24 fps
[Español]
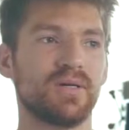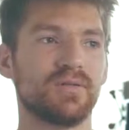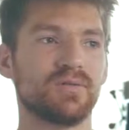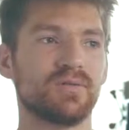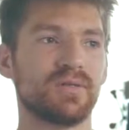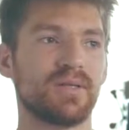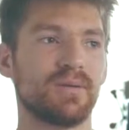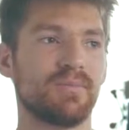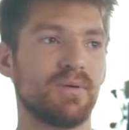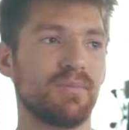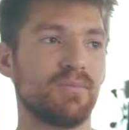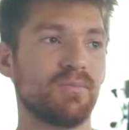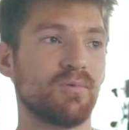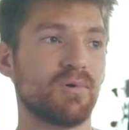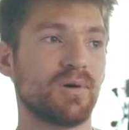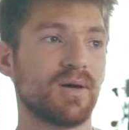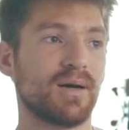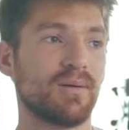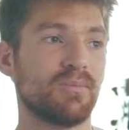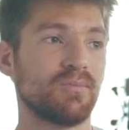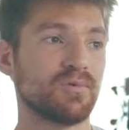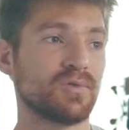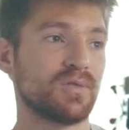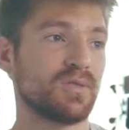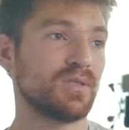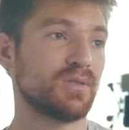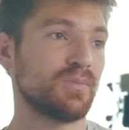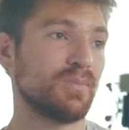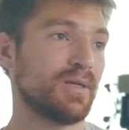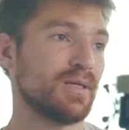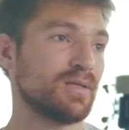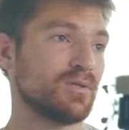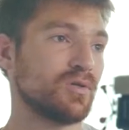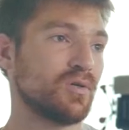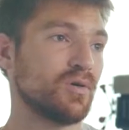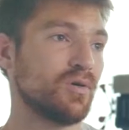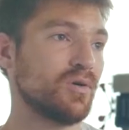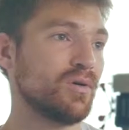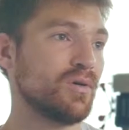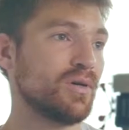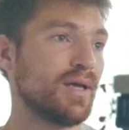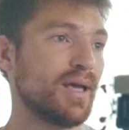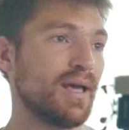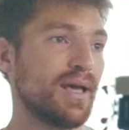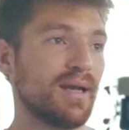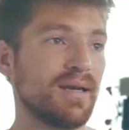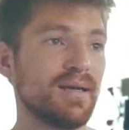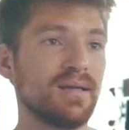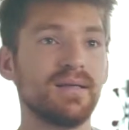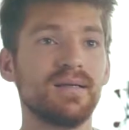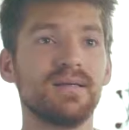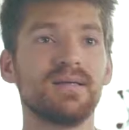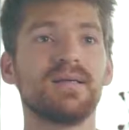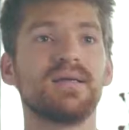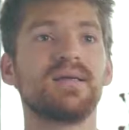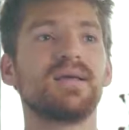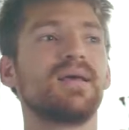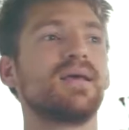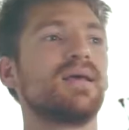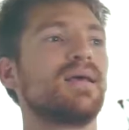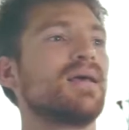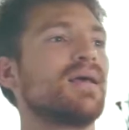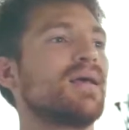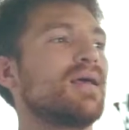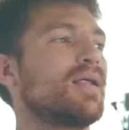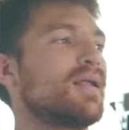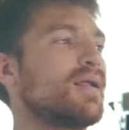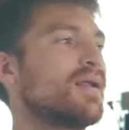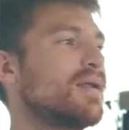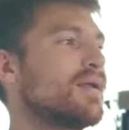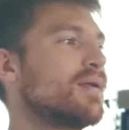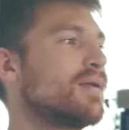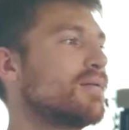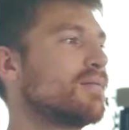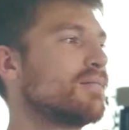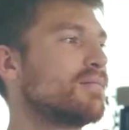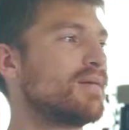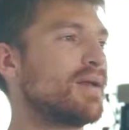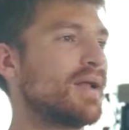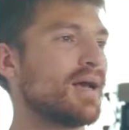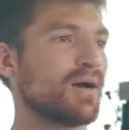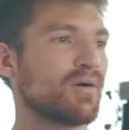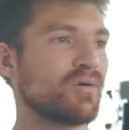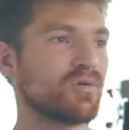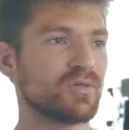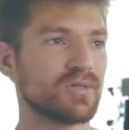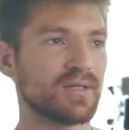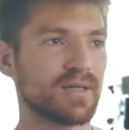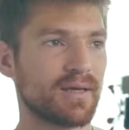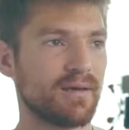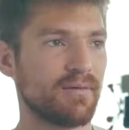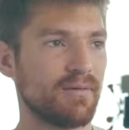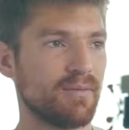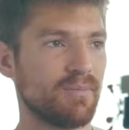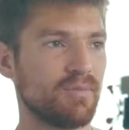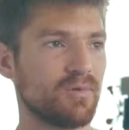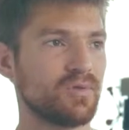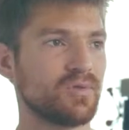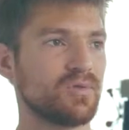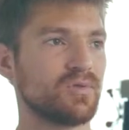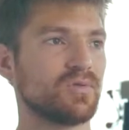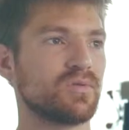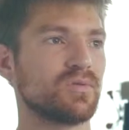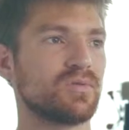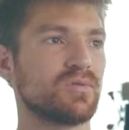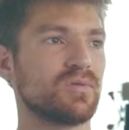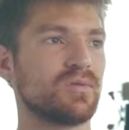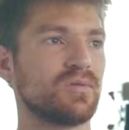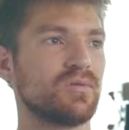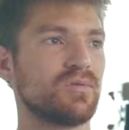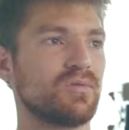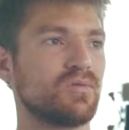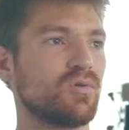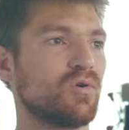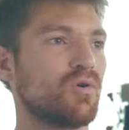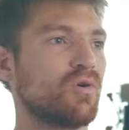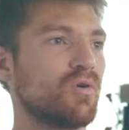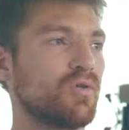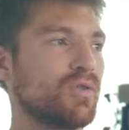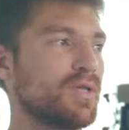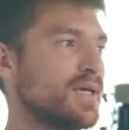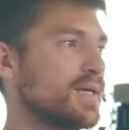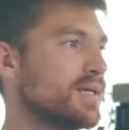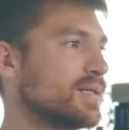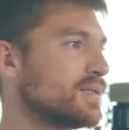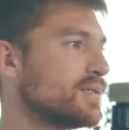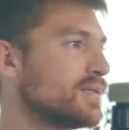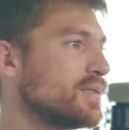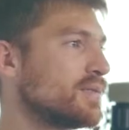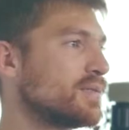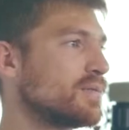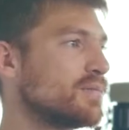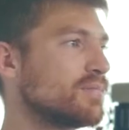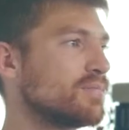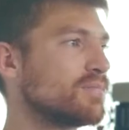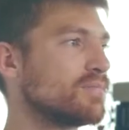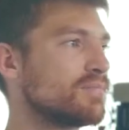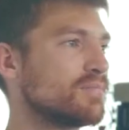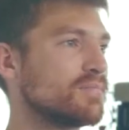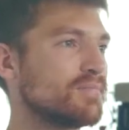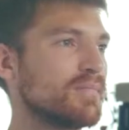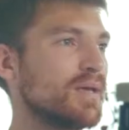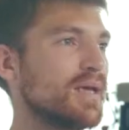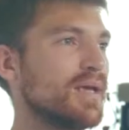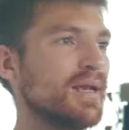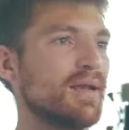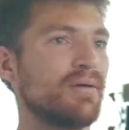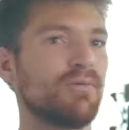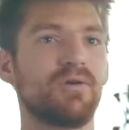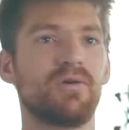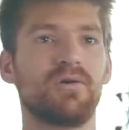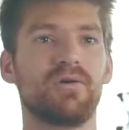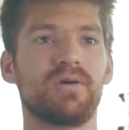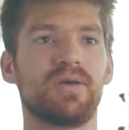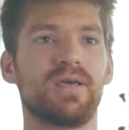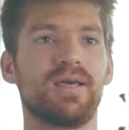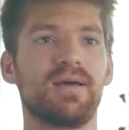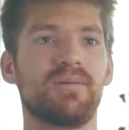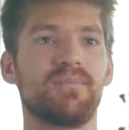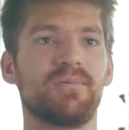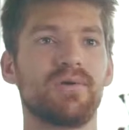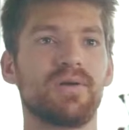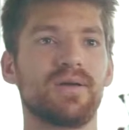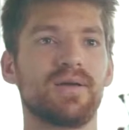eso también buscamos inspiración en las cosas que vemos todos los días en la biología, por